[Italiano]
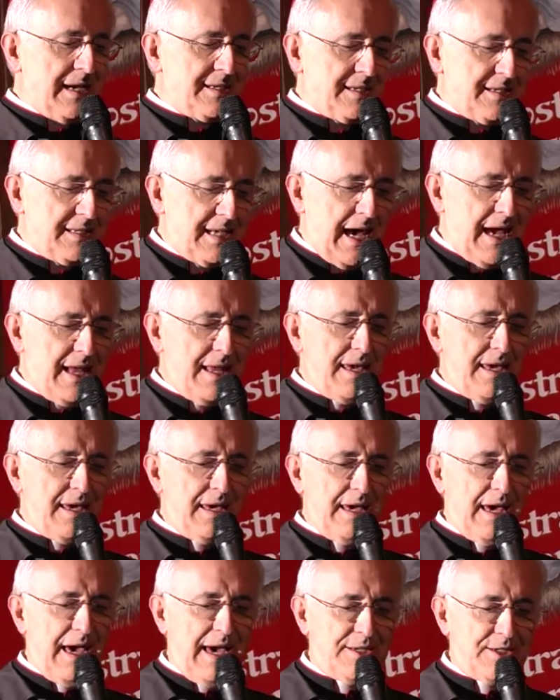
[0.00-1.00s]

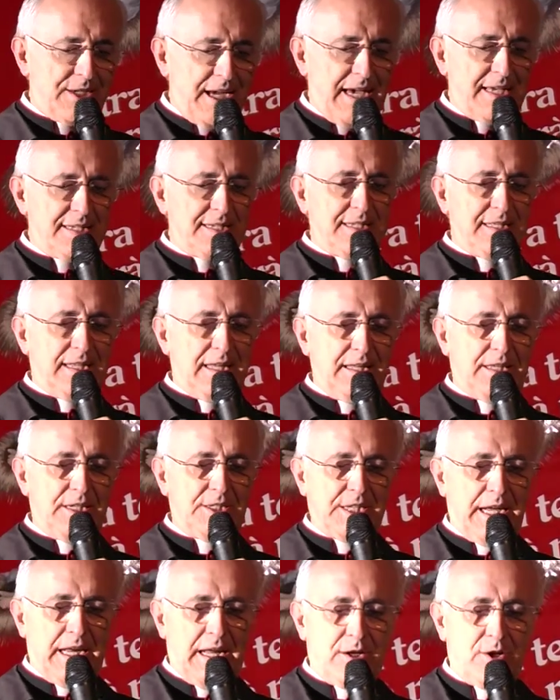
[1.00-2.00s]
segni e gesti di
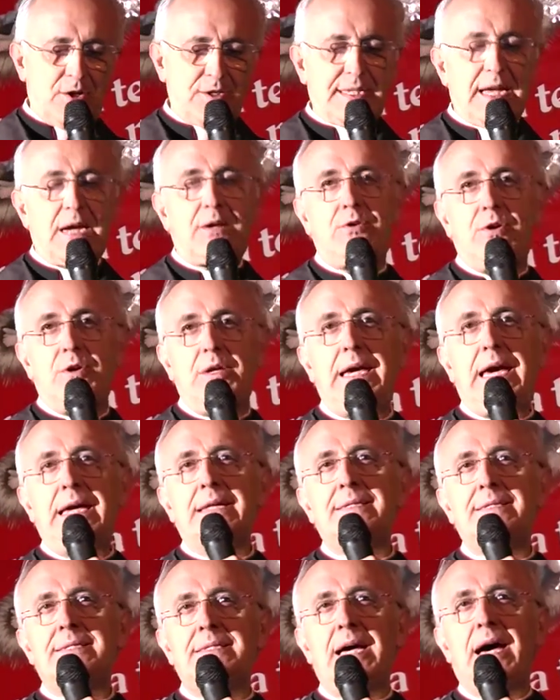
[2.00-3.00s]
generosa
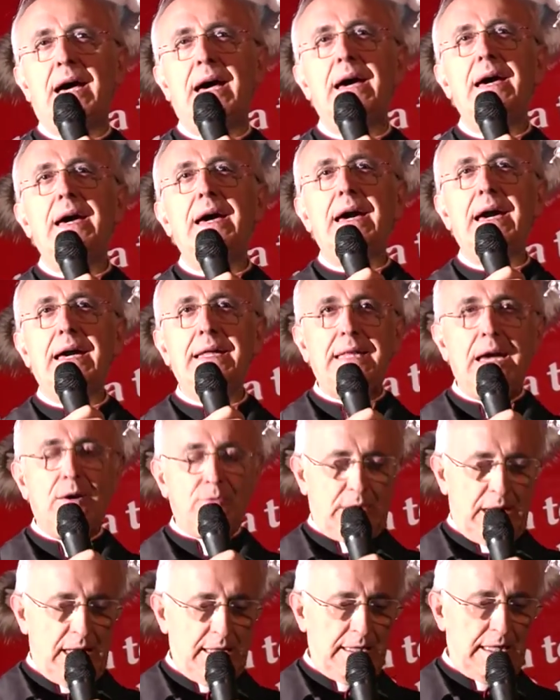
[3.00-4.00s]
accoglienza e di
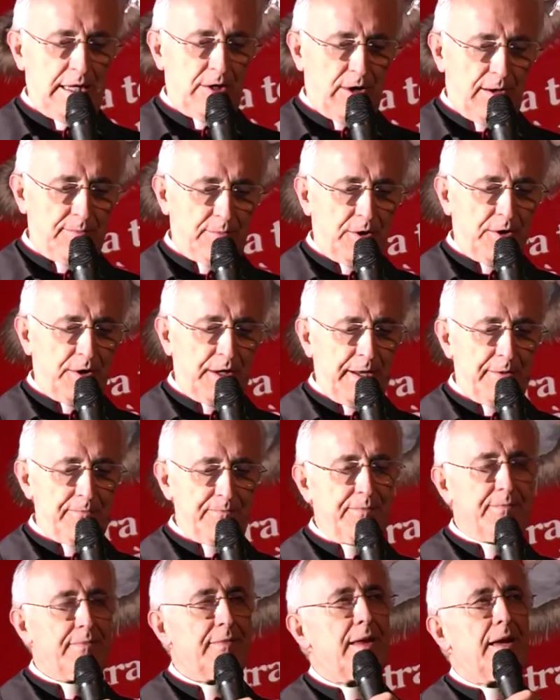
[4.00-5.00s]
autentico amore.
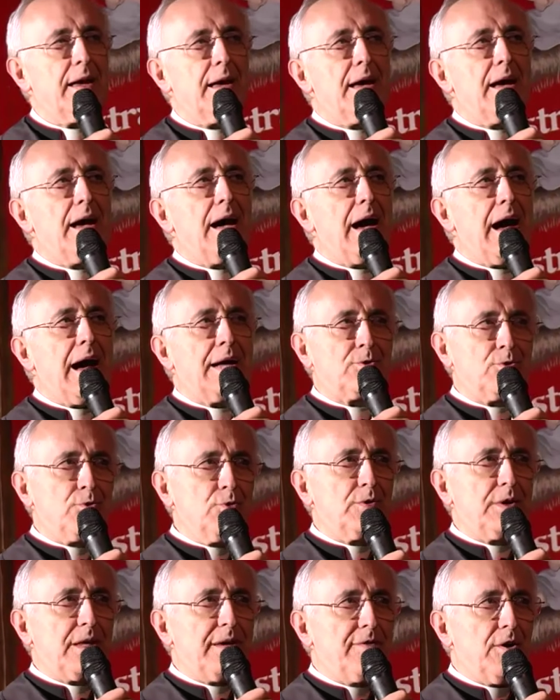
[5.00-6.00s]
A
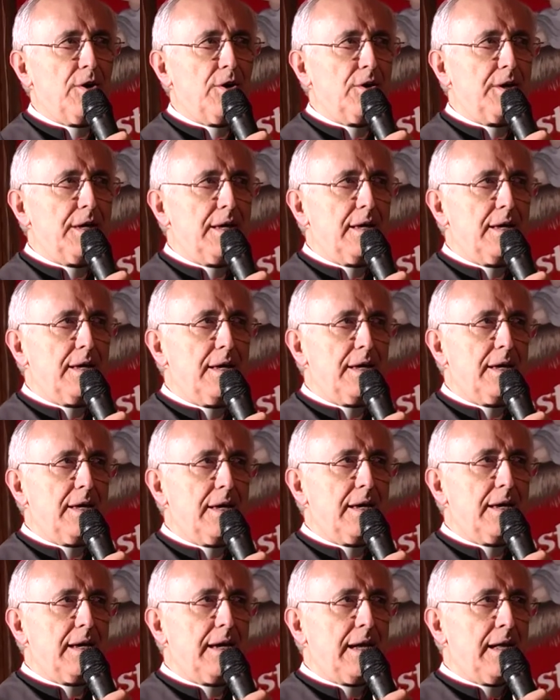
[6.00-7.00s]
tutti voi
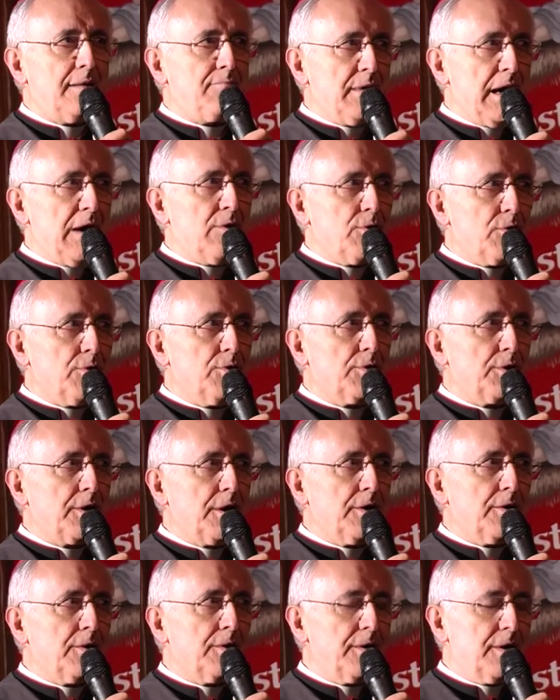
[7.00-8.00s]
il mio
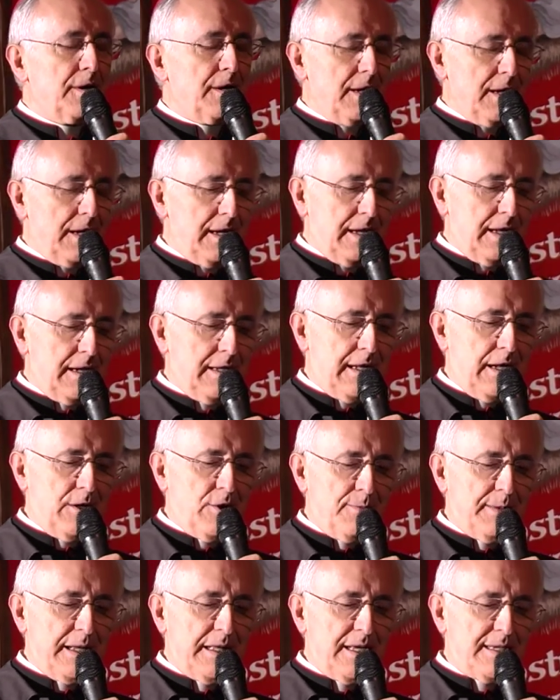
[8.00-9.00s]
augurio. Nel
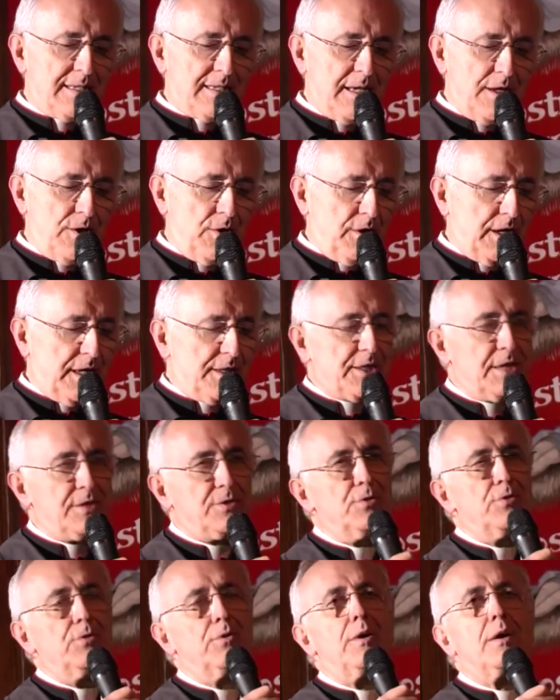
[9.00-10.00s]
nome del Signore
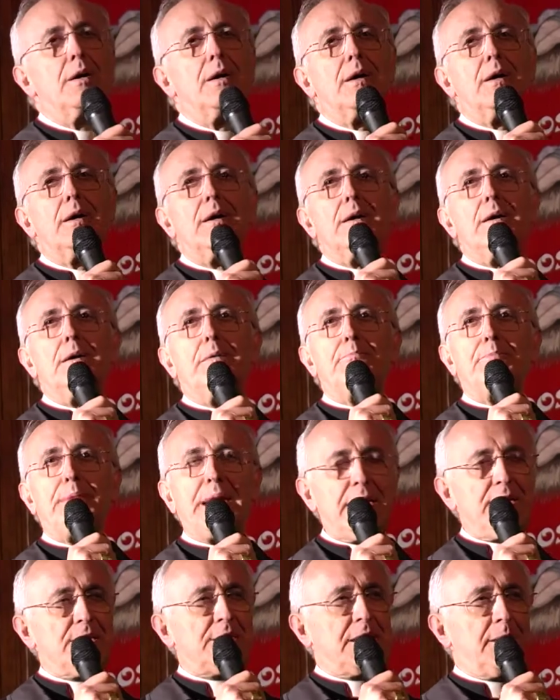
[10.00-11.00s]
Gesù,
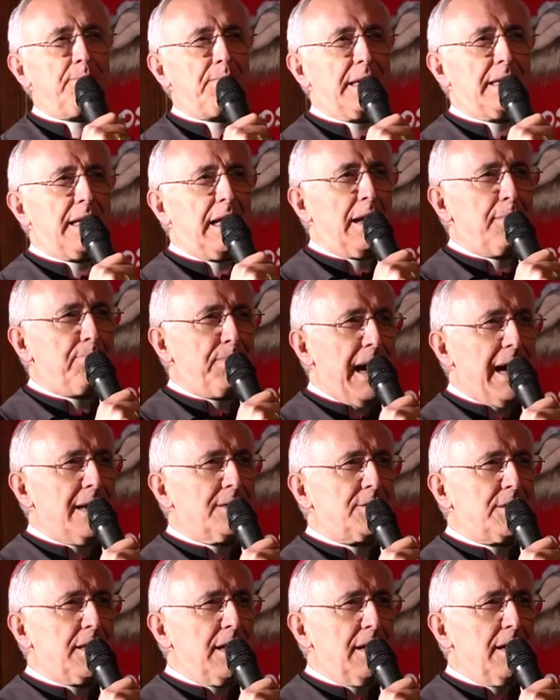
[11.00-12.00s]
Principe della
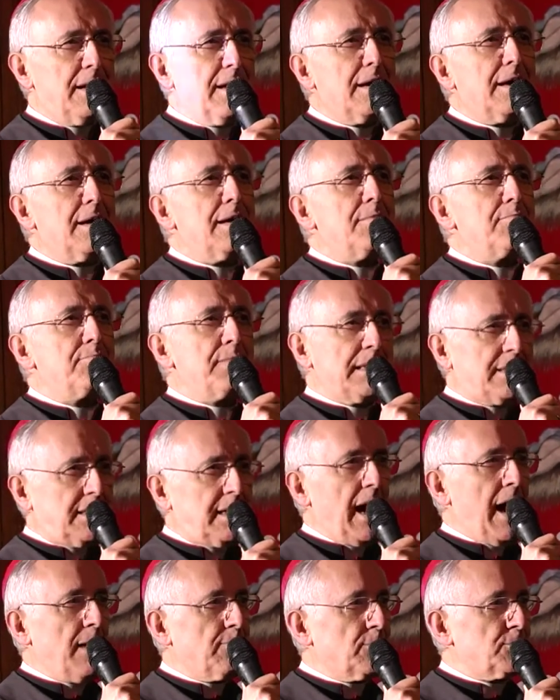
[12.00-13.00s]
Pace,
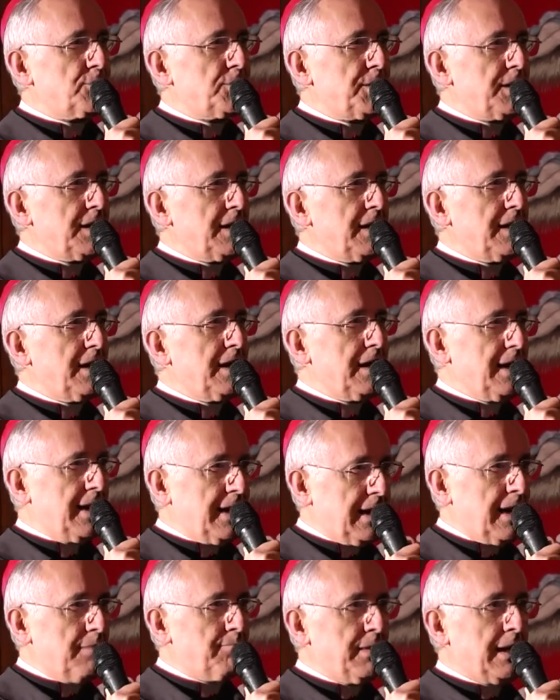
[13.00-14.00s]
mettiamoci
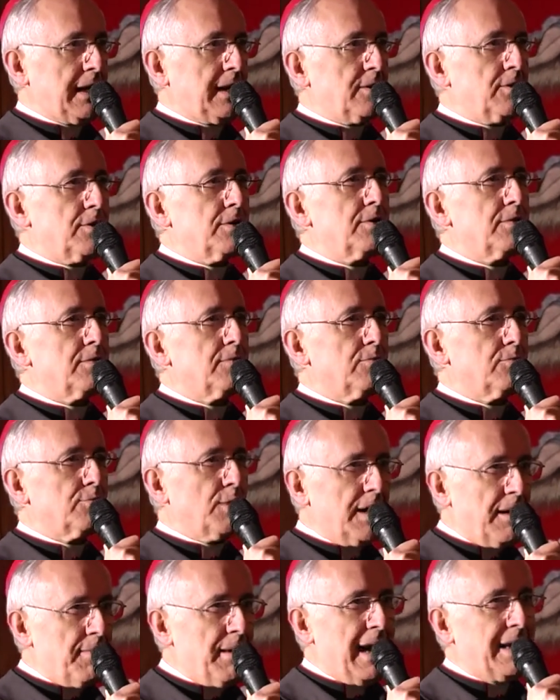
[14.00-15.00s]
in cammino.
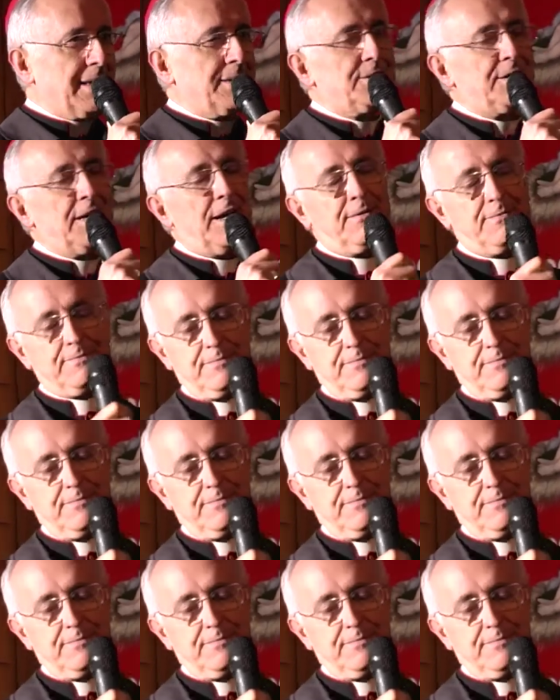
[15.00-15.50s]
Buona marcia.